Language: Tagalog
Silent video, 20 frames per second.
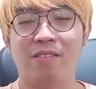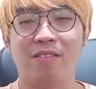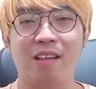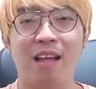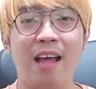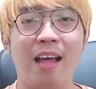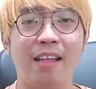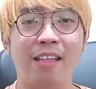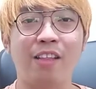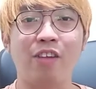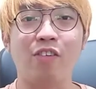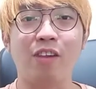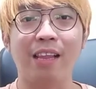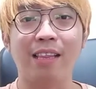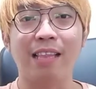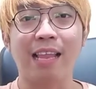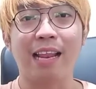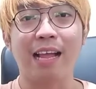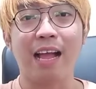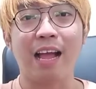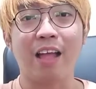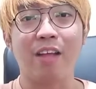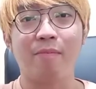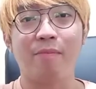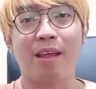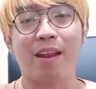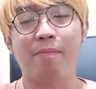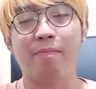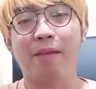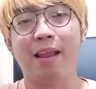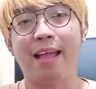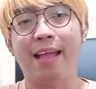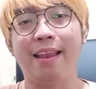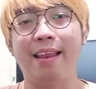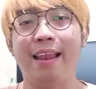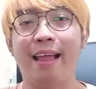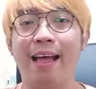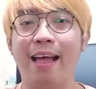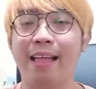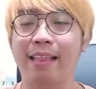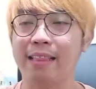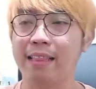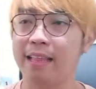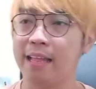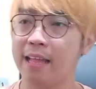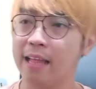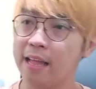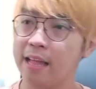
Uh, hindi ko lang talaga kayo ma-replyan lahat.